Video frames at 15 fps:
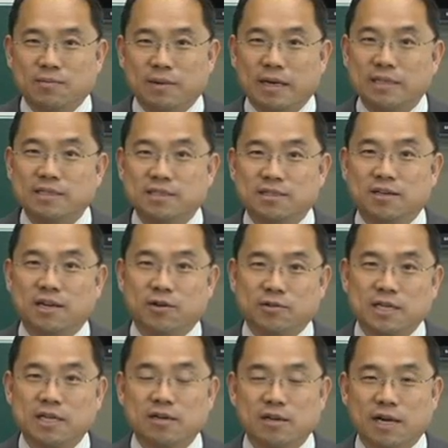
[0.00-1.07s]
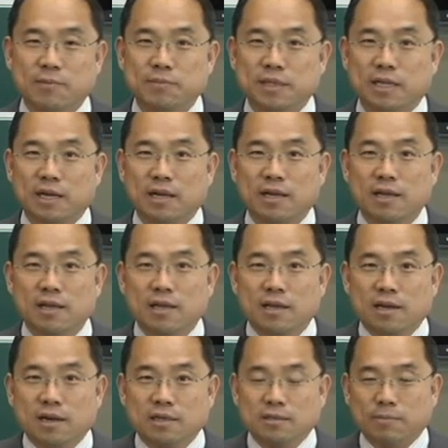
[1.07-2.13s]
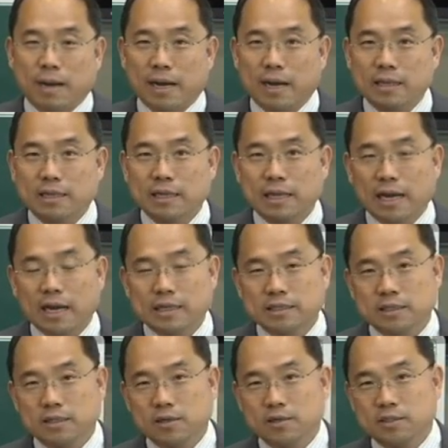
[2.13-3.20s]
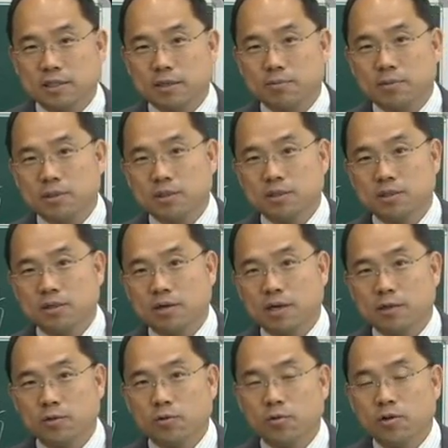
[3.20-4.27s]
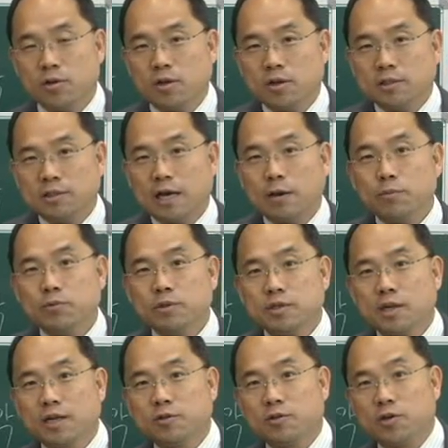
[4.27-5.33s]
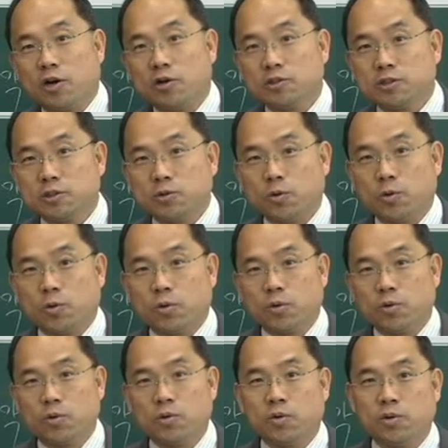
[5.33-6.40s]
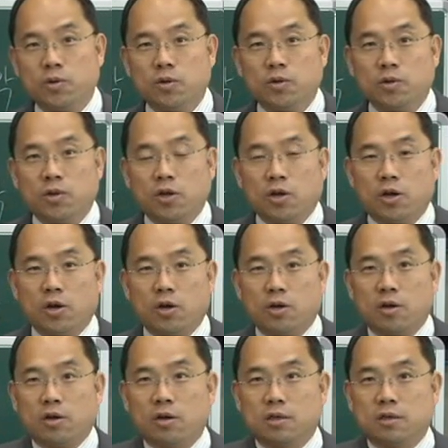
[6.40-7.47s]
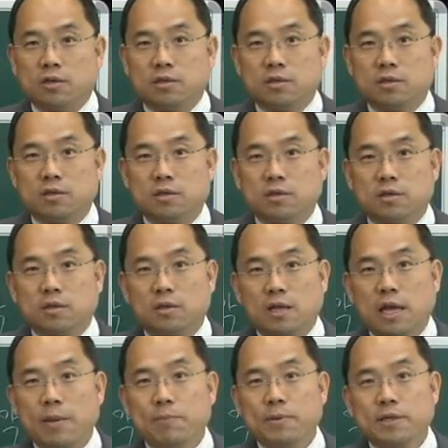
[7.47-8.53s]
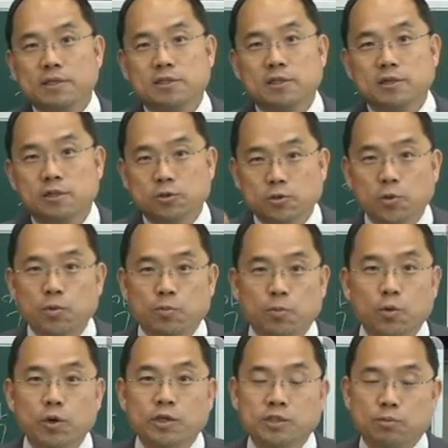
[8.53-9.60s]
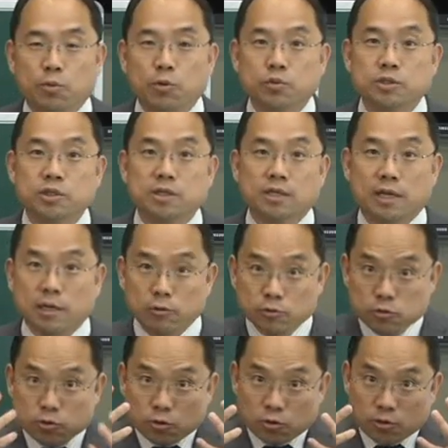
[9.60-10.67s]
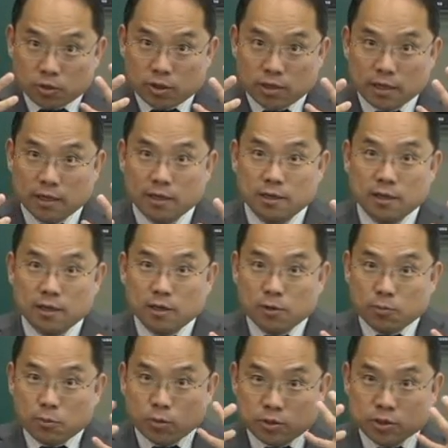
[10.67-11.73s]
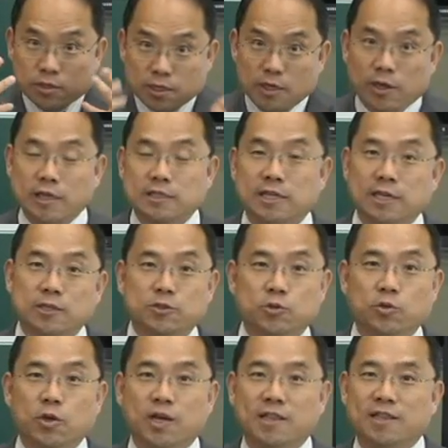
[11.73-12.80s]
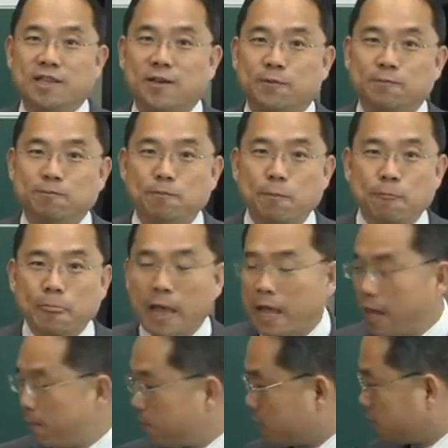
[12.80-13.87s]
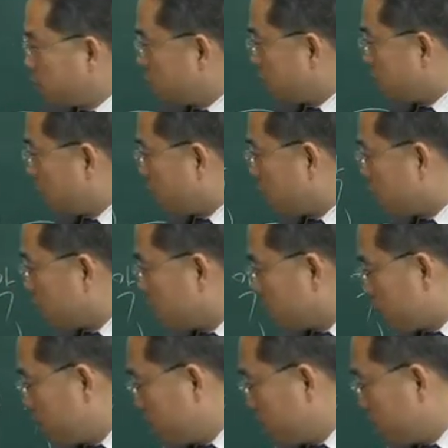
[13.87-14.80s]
많으실 거라고 생각 합니다. 그래서 바깥에 나가시는 것이 힘드시더라도 창문이라도 여시고 어, 그 햇빛을 쭉 보이, 보시는 게 눈으로 이렇게 보시는 게 굉장히 중요한데요. 햇빛을 어,